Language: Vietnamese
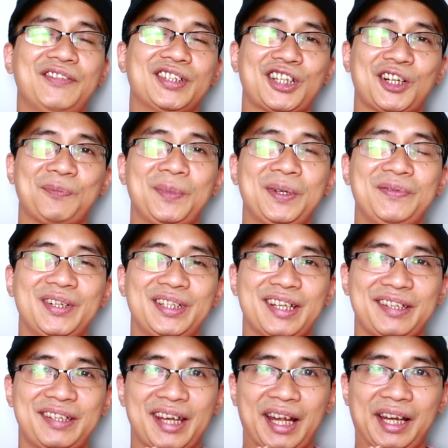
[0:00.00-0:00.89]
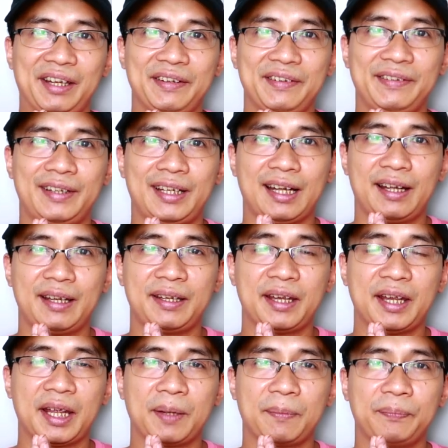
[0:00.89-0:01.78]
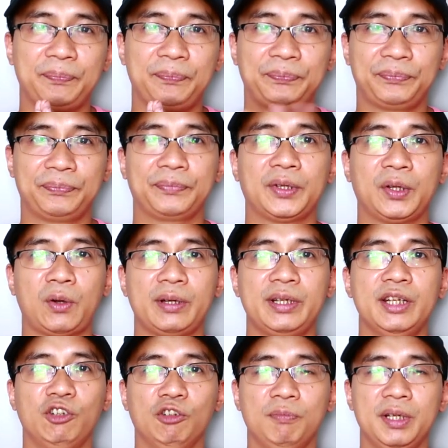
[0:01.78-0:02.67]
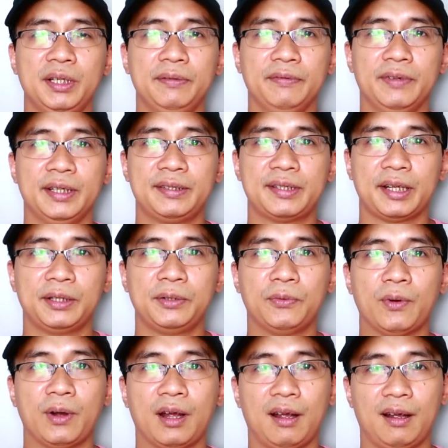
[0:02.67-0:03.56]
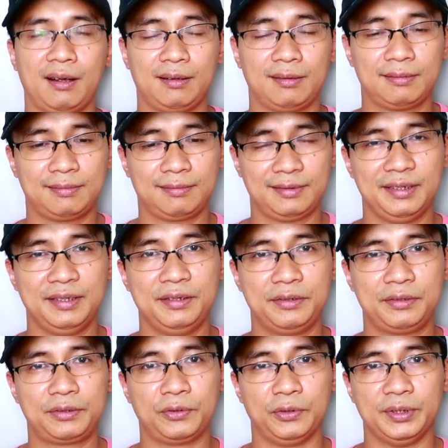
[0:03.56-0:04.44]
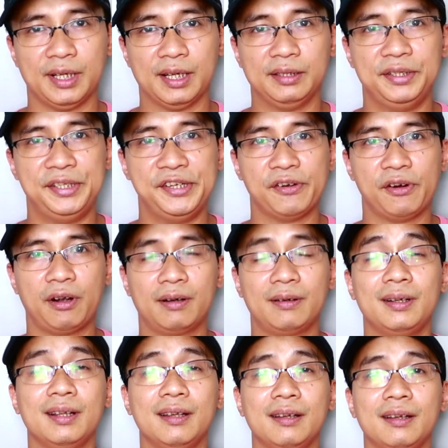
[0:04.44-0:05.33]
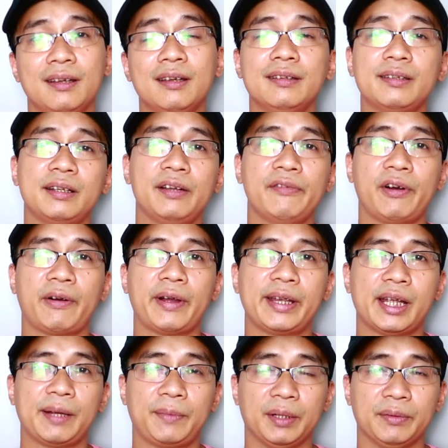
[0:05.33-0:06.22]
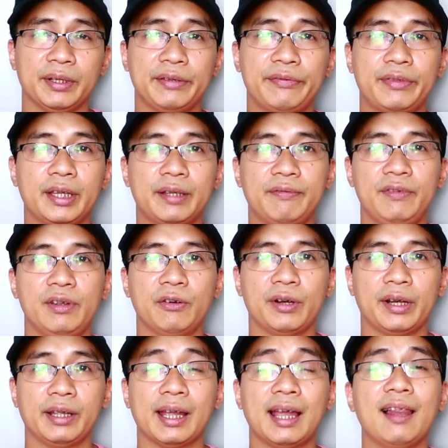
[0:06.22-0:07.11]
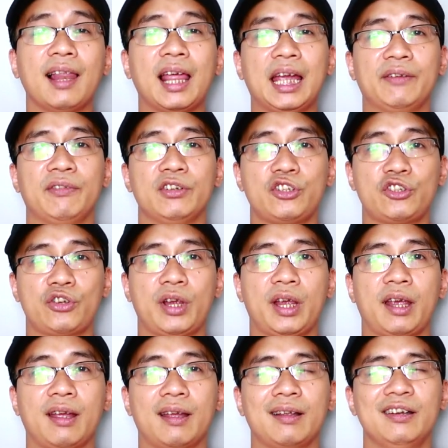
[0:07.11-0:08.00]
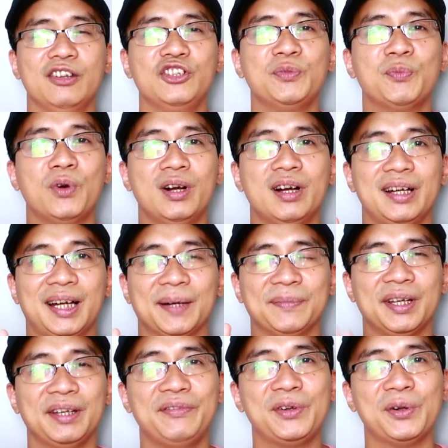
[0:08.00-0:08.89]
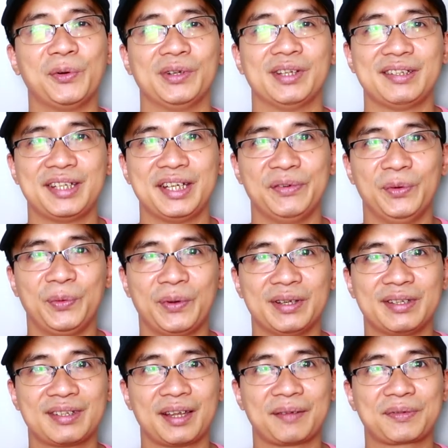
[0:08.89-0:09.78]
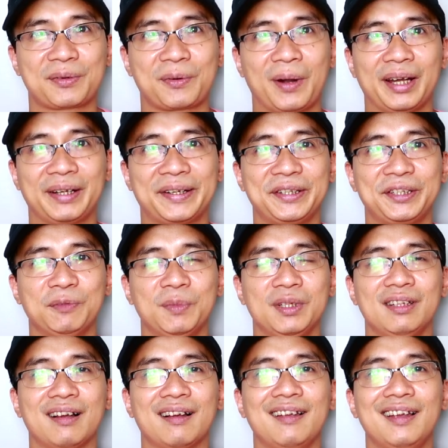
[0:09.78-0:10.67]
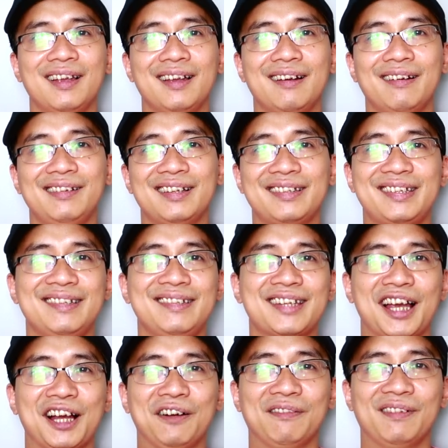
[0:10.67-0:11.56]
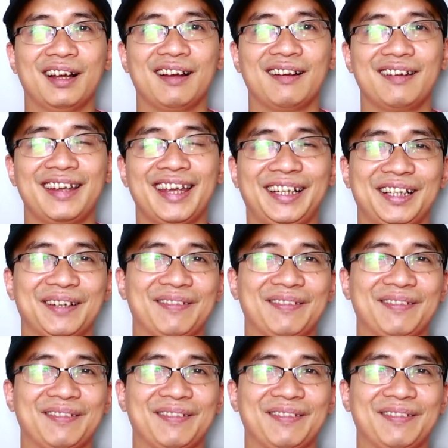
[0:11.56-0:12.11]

xong mình vừa chia sẻ đến các anh em quan điểm của mình về chai nước hoa của nhà Dior Thế thì mọi anh em cảm thấy thích video này hãy like và share Nếu như mọi người cảm thấy video có giá trị đừng quên subscribe kênh của mình nhé Bây giờ xin chào và hẹn gặp